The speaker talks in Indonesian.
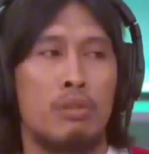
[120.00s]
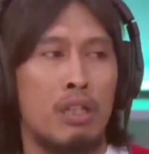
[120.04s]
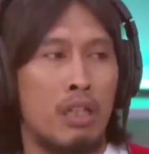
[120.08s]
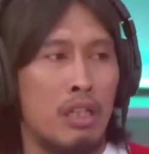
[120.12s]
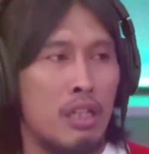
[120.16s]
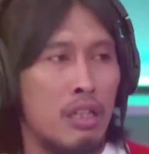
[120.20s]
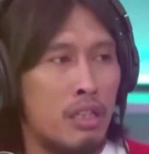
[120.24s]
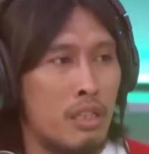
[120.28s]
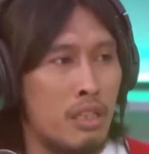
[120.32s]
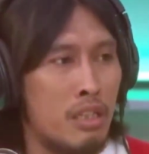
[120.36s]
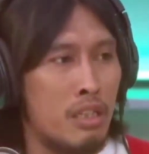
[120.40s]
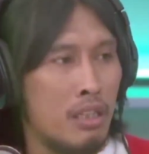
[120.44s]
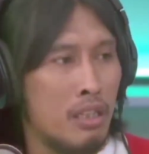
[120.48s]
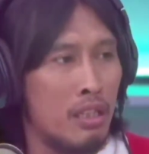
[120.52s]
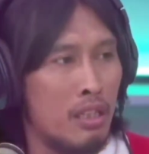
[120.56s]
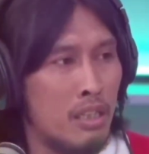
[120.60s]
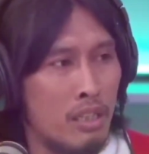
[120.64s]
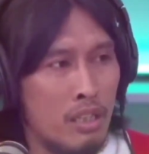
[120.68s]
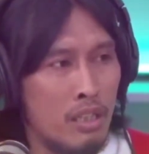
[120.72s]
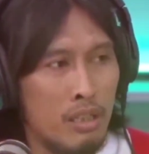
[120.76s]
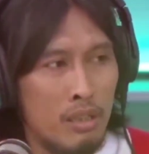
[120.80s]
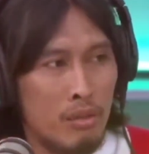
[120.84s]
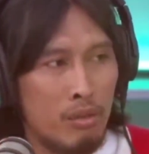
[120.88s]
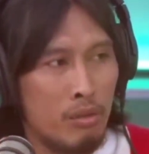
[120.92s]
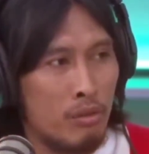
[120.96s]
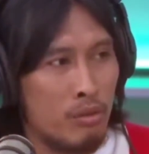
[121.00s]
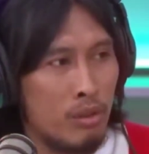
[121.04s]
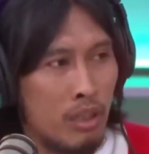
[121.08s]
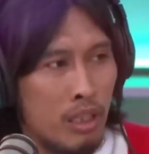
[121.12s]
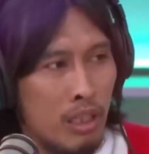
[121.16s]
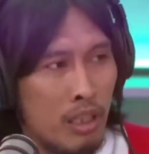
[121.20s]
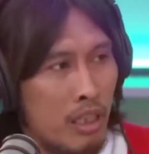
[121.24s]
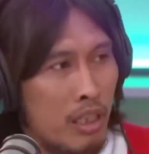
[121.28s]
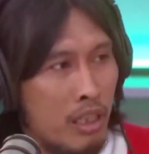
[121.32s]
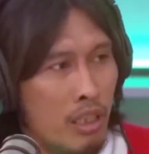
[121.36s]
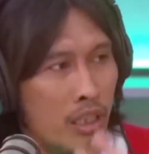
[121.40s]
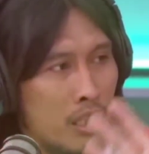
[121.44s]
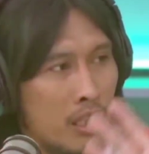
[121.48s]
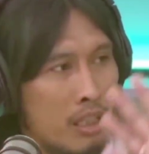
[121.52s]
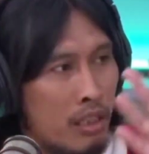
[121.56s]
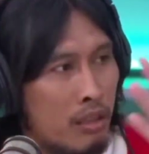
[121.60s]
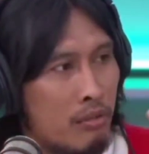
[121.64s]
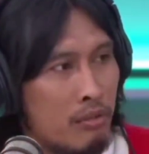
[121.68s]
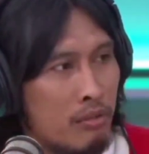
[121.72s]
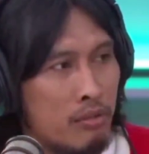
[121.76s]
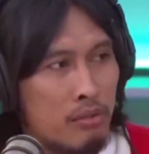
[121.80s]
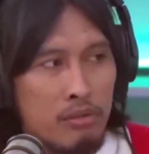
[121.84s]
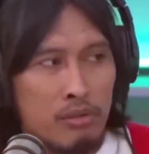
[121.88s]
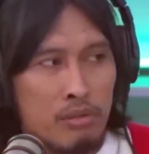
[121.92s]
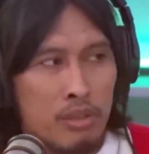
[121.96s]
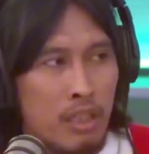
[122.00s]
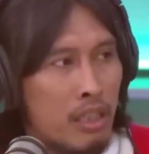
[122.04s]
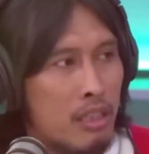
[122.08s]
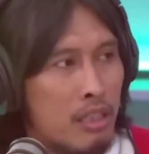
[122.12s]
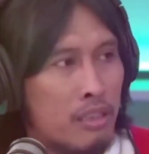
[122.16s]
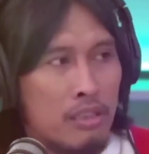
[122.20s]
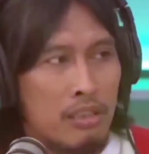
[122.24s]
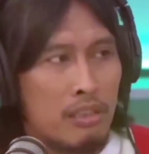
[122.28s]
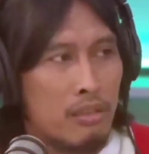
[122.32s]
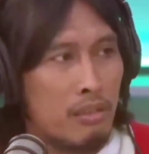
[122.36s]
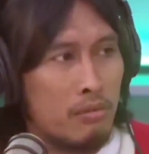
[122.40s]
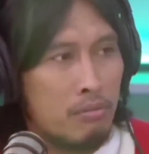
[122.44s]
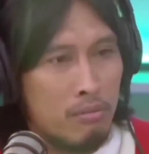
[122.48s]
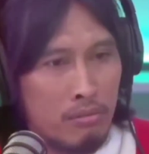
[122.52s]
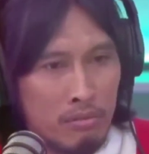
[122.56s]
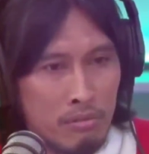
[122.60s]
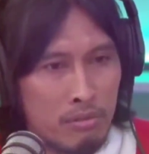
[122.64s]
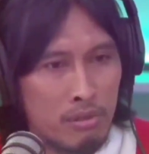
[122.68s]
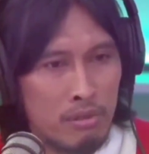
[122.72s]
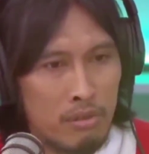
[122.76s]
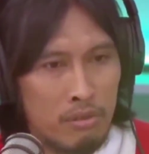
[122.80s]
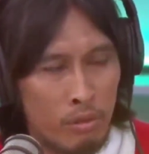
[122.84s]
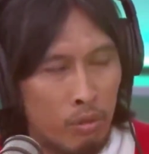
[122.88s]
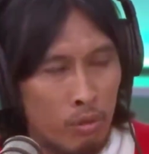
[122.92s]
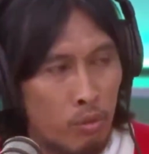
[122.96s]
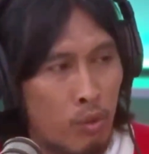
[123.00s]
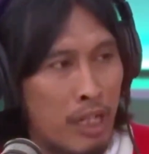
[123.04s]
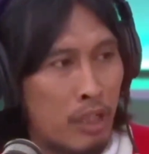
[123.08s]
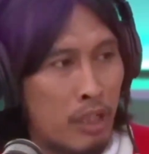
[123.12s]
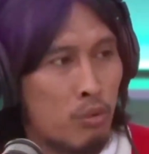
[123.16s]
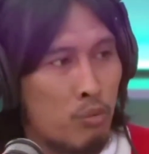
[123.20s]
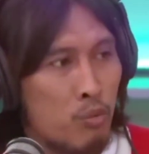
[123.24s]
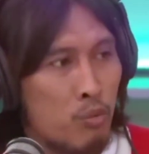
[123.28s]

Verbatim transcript: istilahnya sudah pernah, ujar Budi Sudarsono.